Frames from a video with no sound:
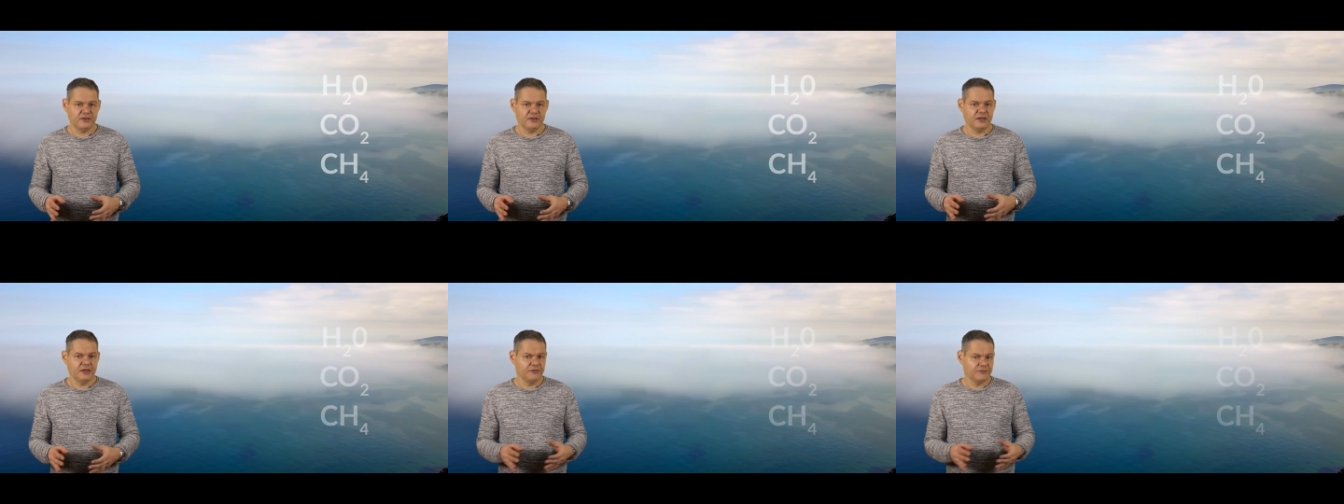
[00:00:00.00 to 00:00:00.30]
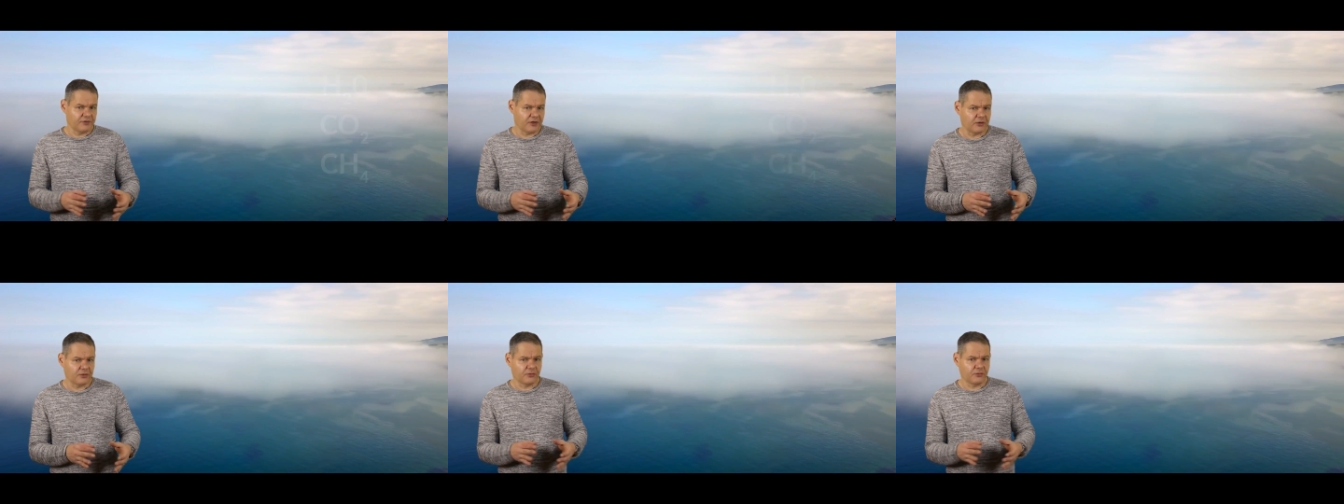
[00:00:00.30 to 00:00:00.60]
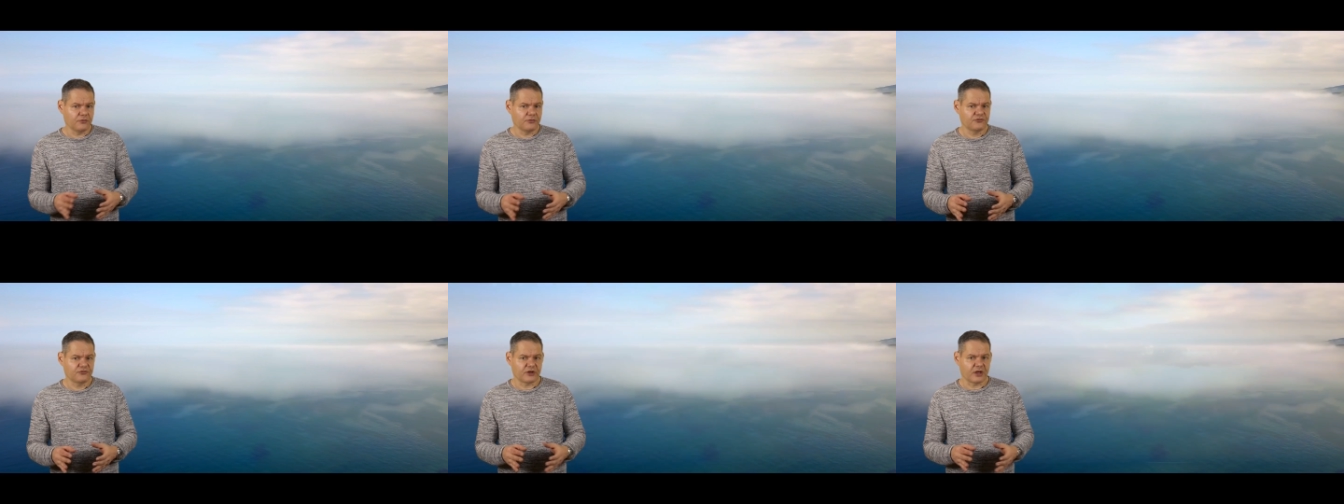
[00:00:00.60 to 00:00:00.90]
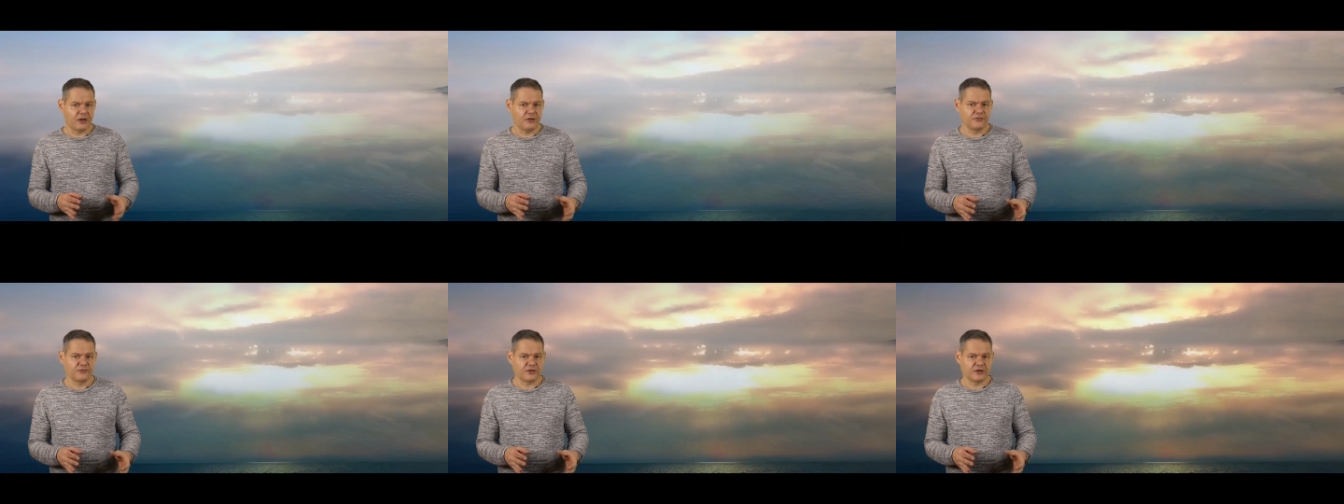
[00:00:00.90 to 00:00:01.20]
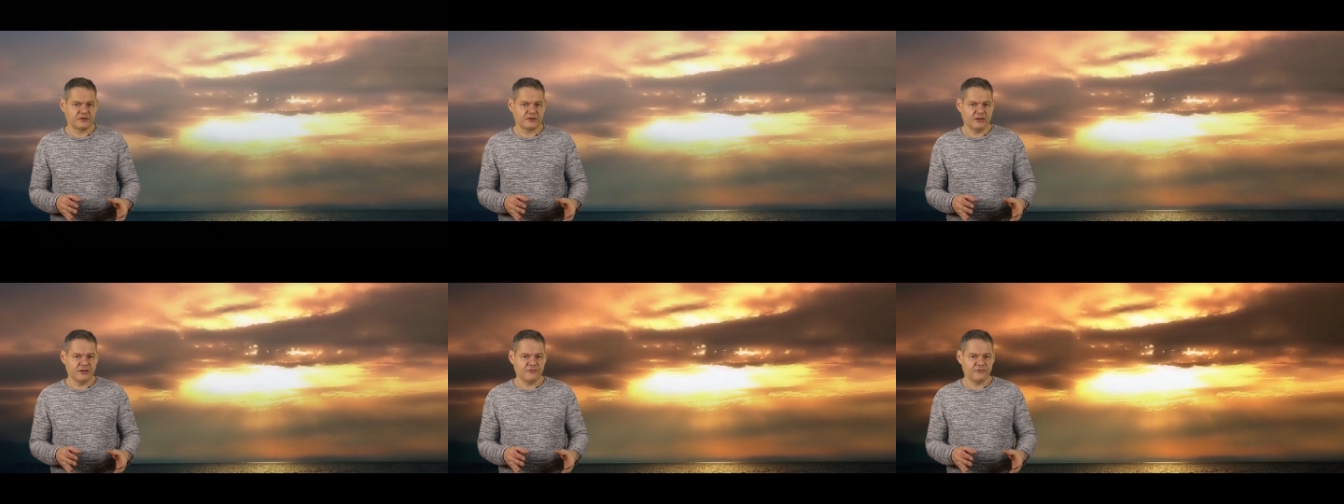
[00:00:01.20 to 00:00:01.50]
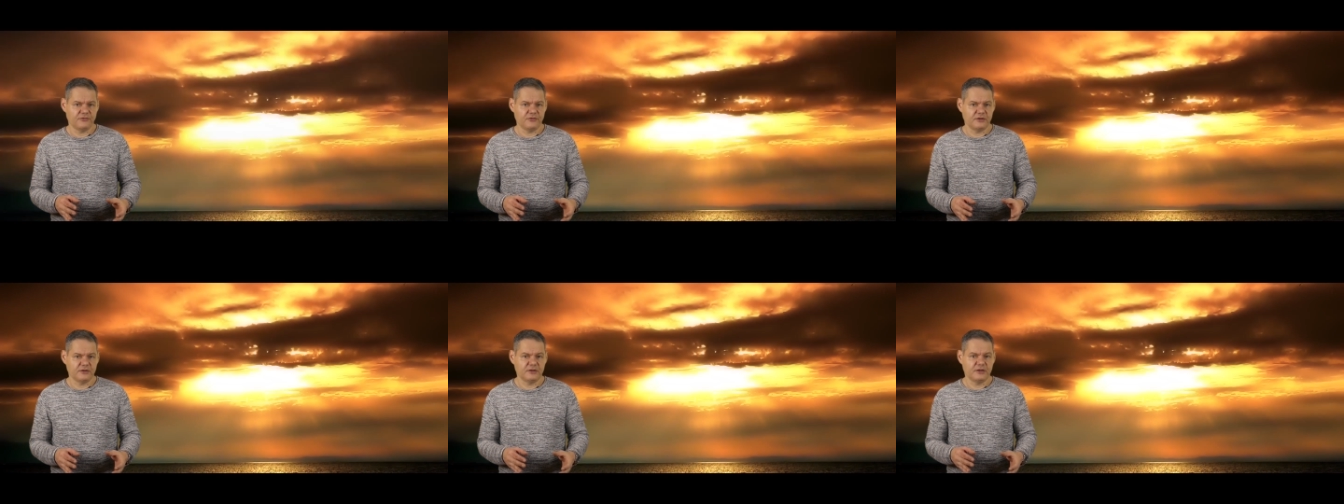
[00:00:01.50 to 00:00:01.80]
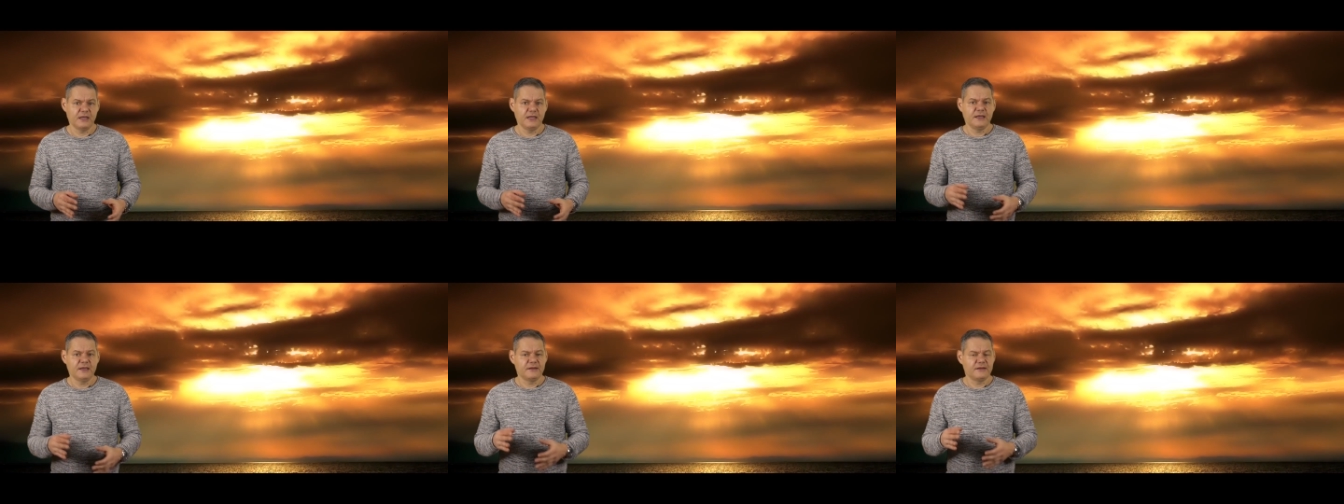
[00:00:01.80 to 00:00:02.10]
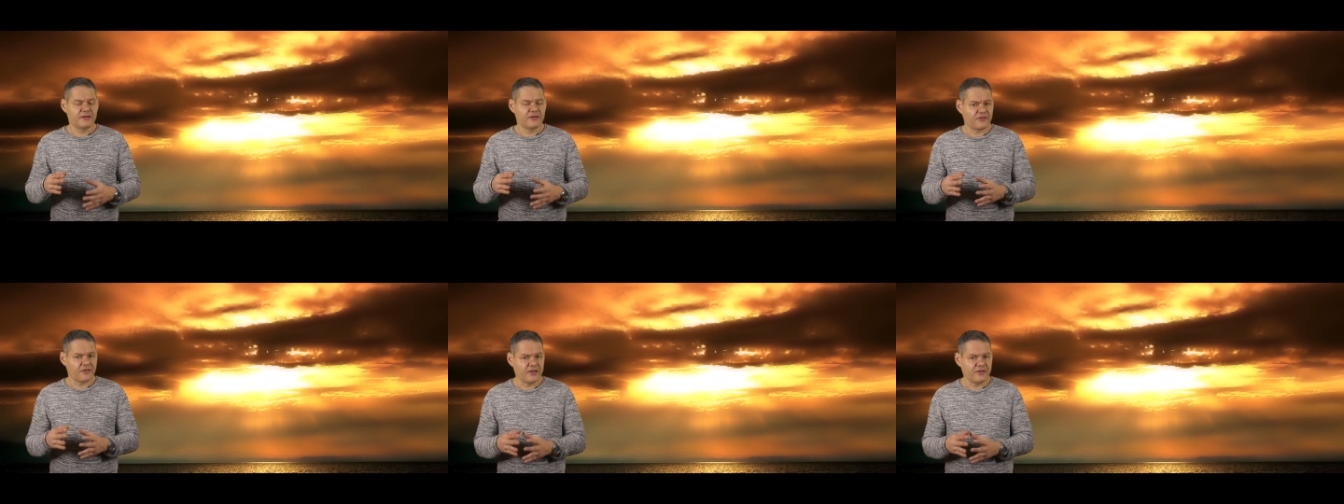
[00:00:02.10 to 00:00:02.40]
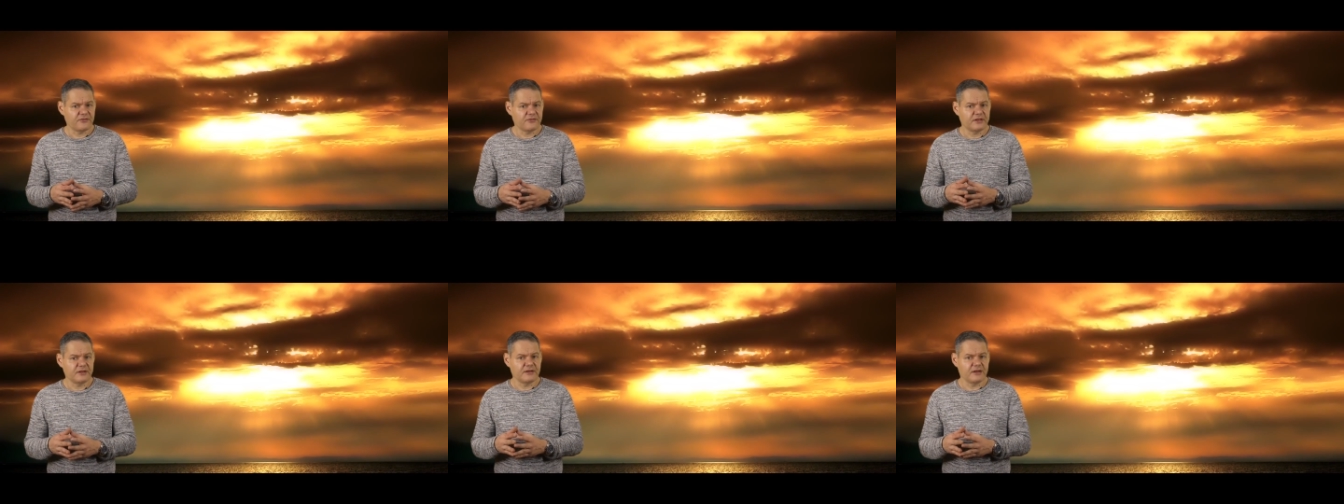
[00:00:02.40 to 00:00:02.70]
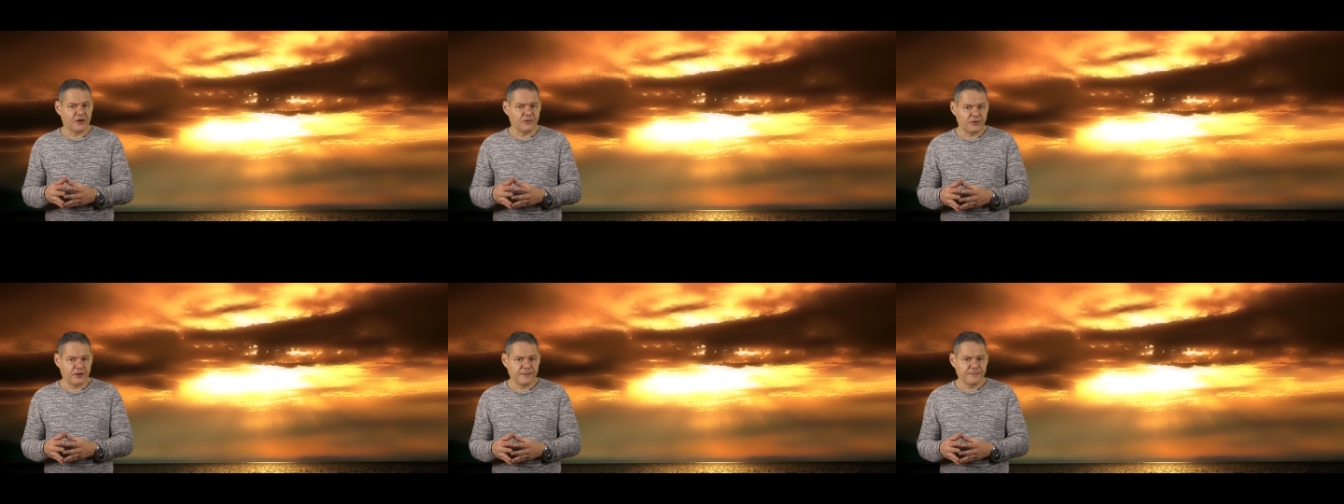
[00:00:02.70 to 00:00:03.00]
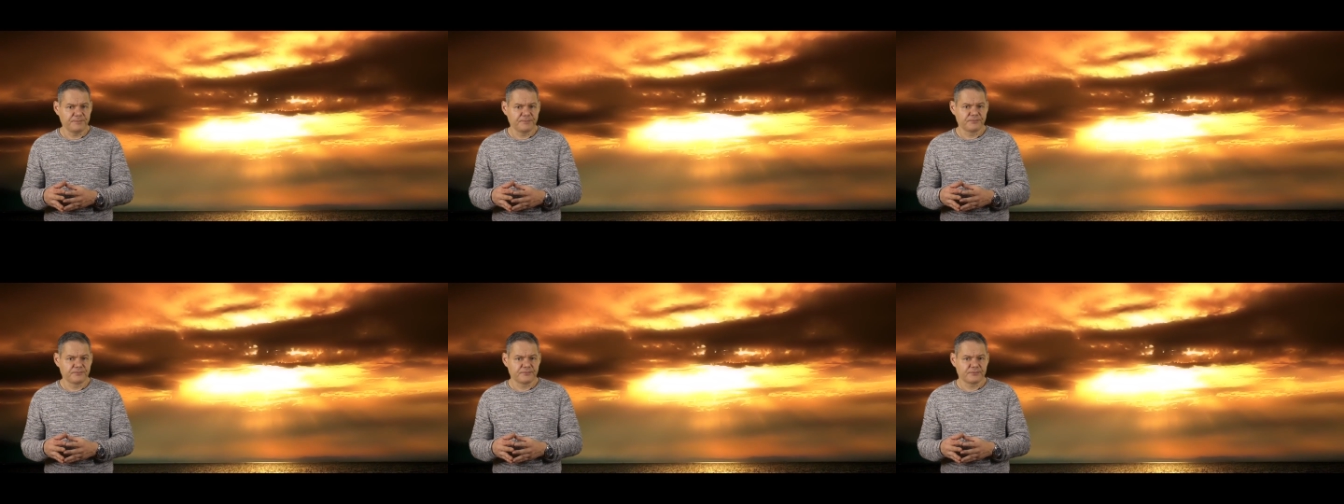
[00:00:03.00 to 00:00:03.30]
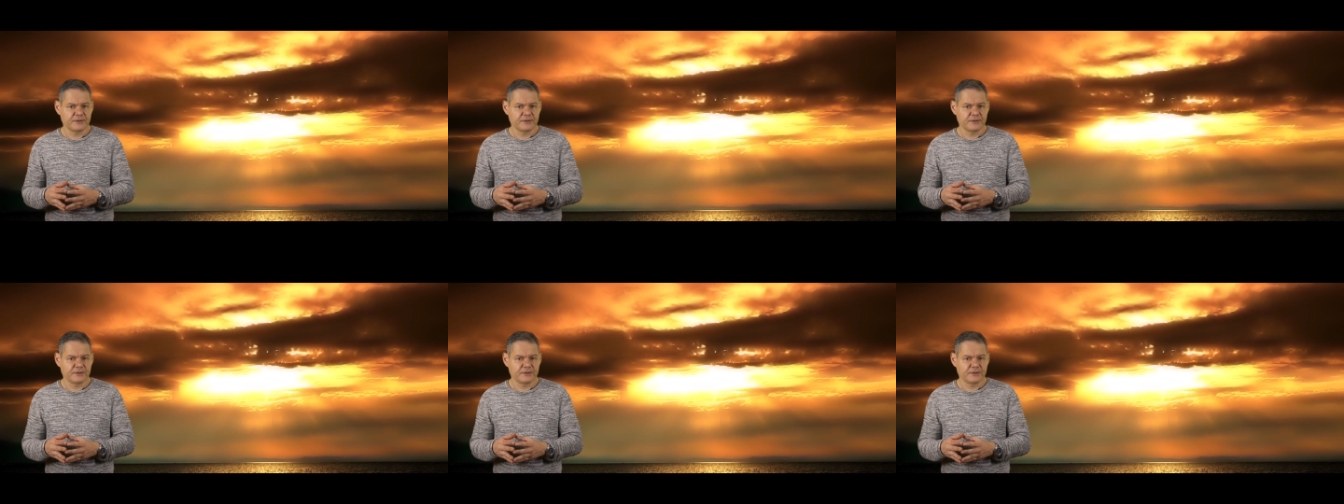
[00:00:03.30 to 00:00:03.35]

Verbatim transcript: infrarotstrahlungsaktiv sind. Das heißt genauer,